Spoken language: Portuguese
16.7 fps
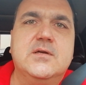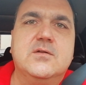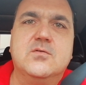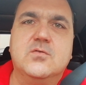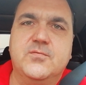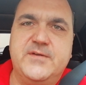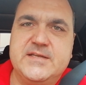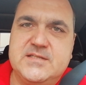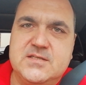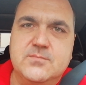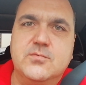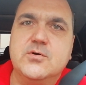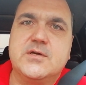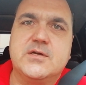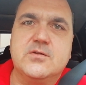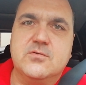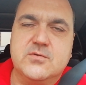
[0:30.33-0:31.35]
do
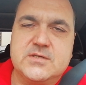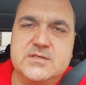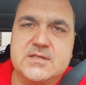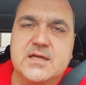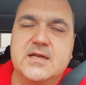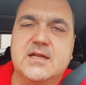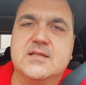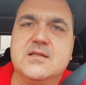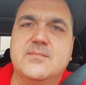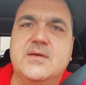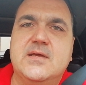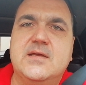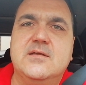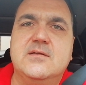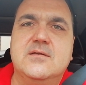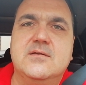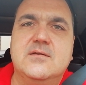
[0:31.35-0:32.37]
Facebook, do Instagram
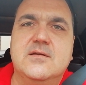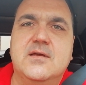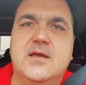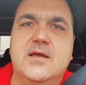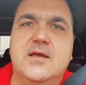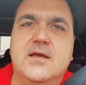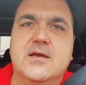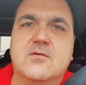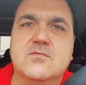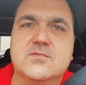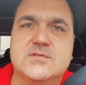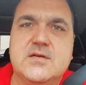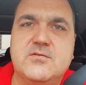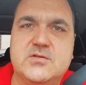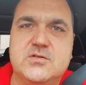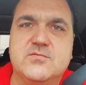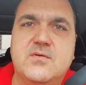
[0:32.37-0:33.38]
também é,
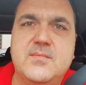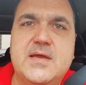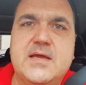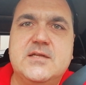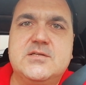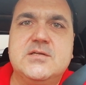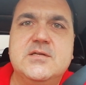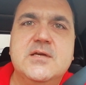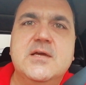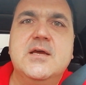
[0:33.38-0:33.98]
consecutivamente,